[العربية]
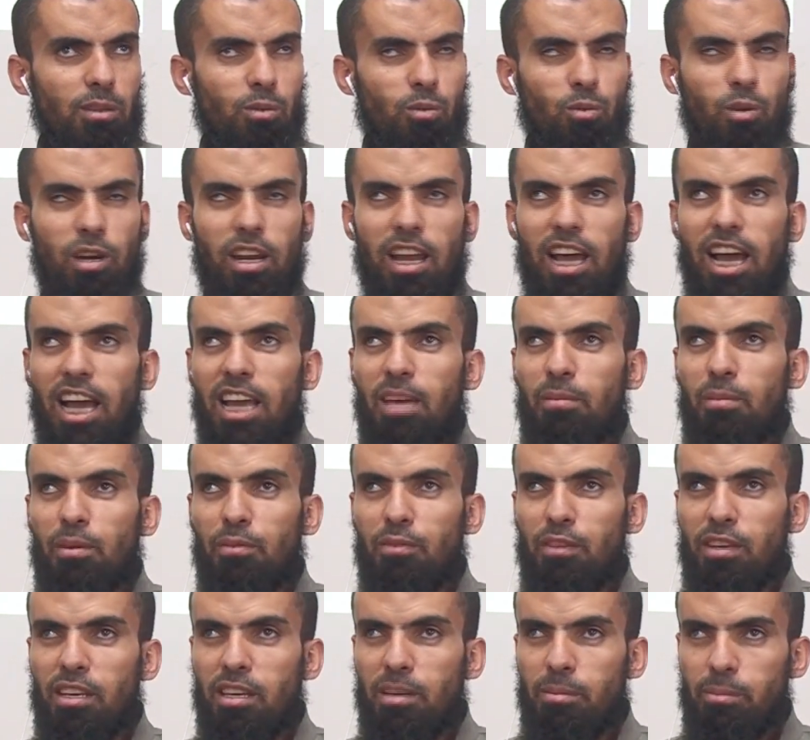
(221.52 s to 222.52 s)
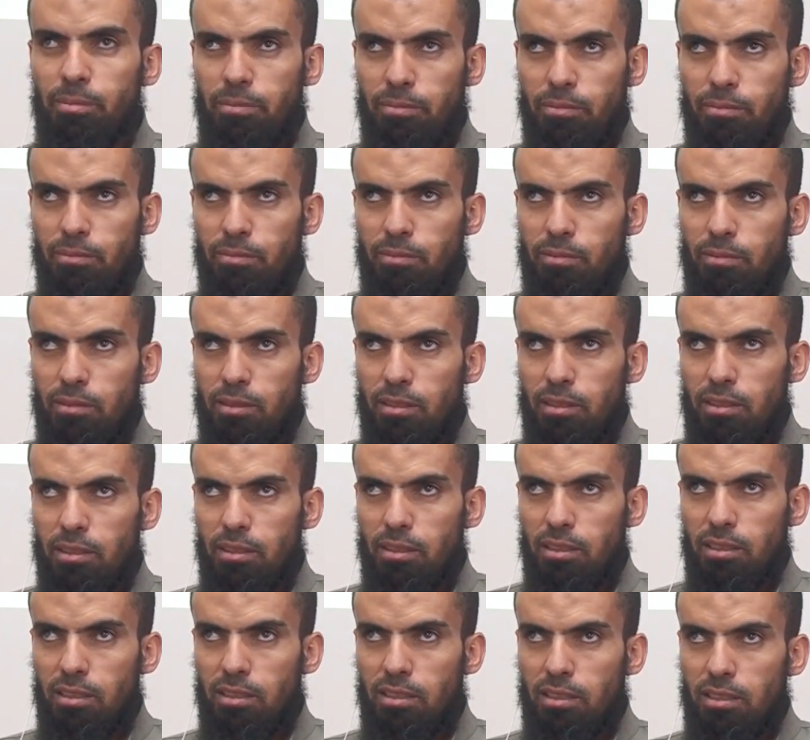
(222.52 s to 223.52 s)
ولا عيب فيهم
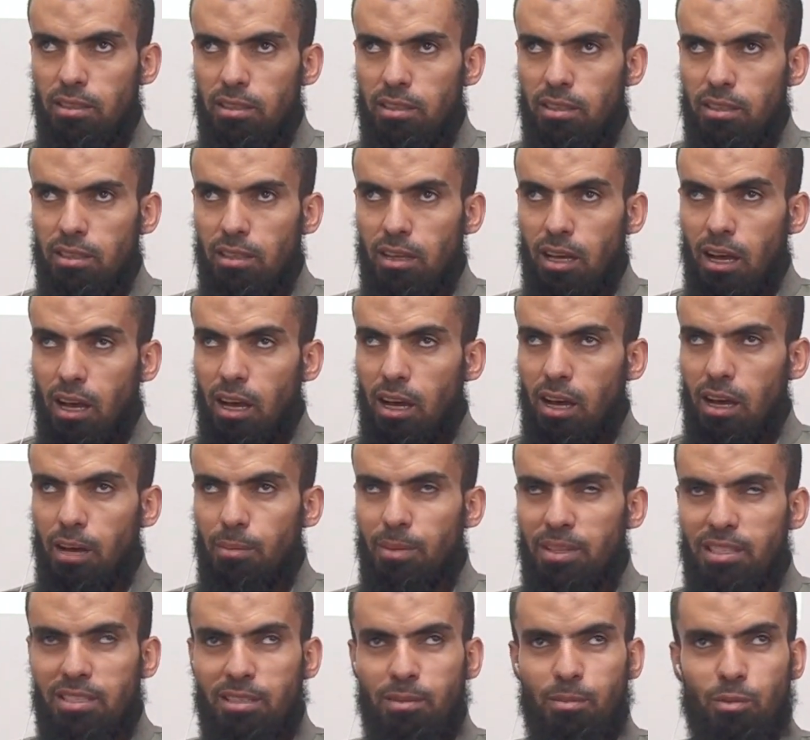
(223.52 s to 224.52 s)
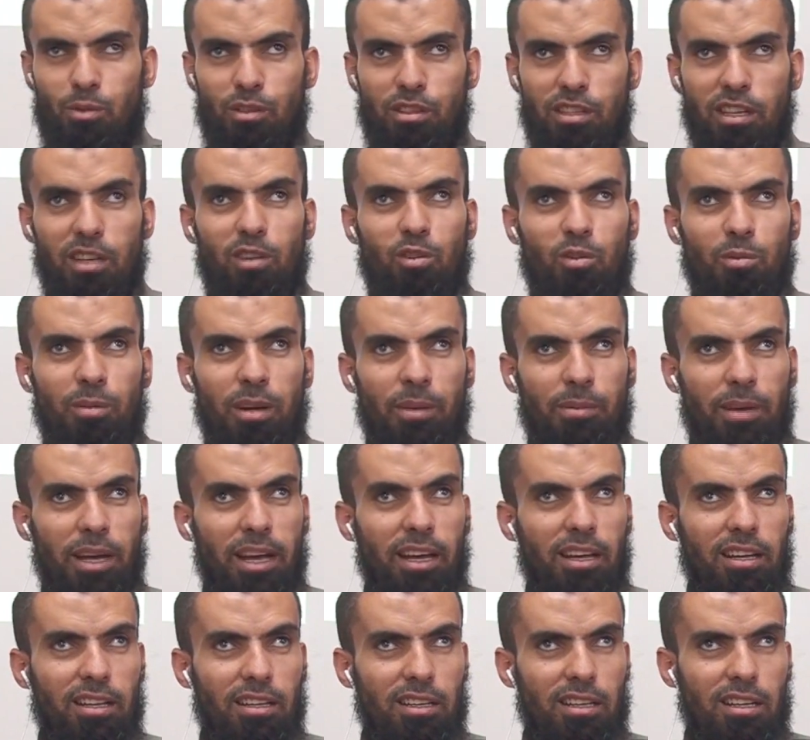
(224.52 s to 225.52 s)
آه بس مشكلتهم إيه
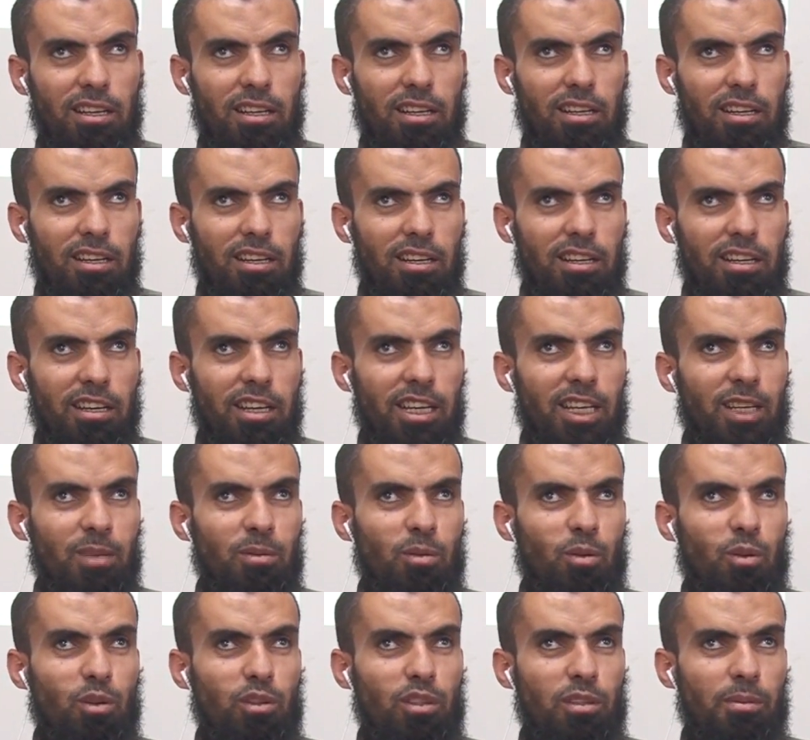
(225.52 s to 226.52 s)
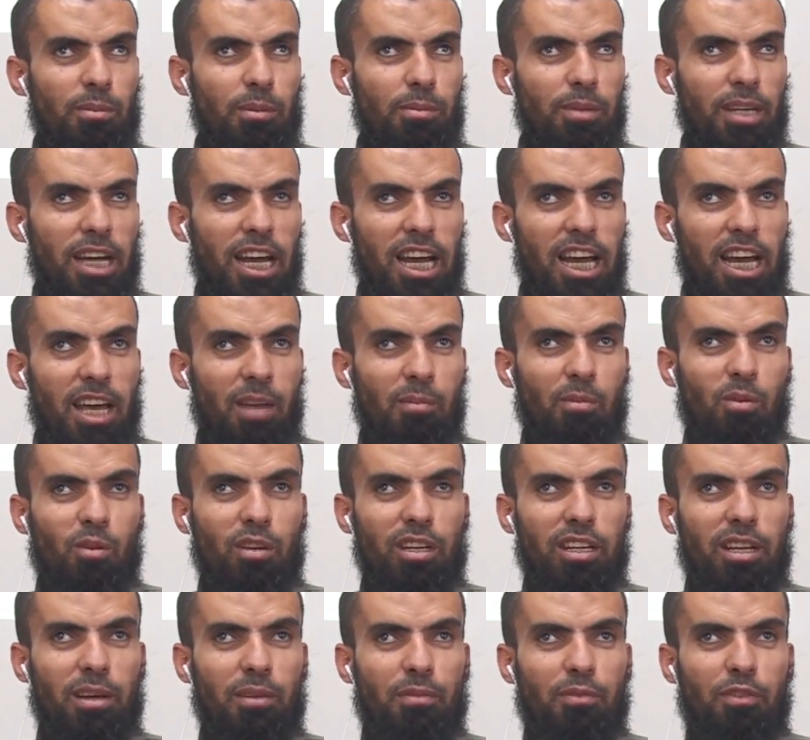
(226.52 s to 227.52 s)
بقى إن من كتر ما بيحاربوا
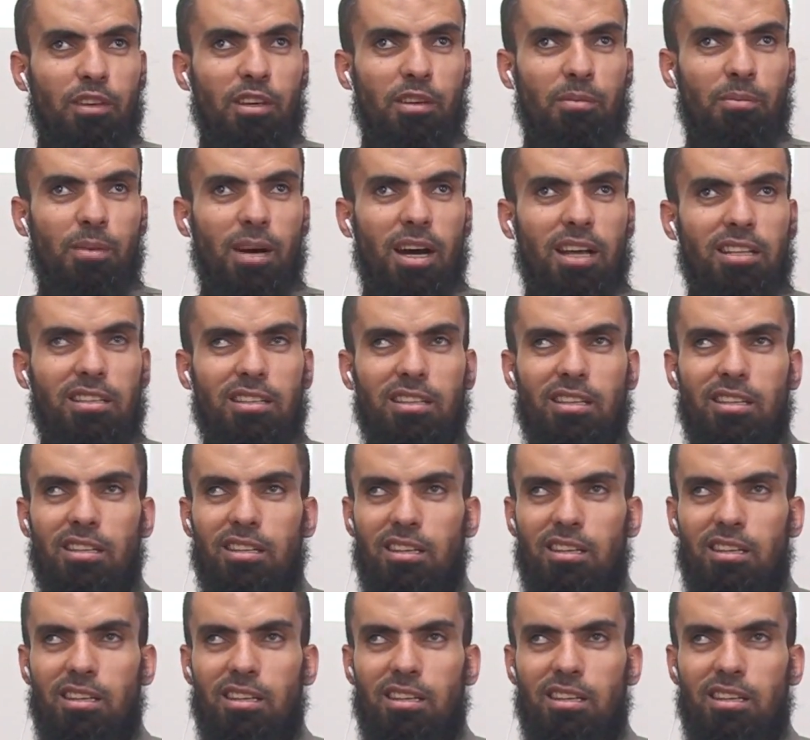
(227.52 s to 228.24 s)
كده في بعض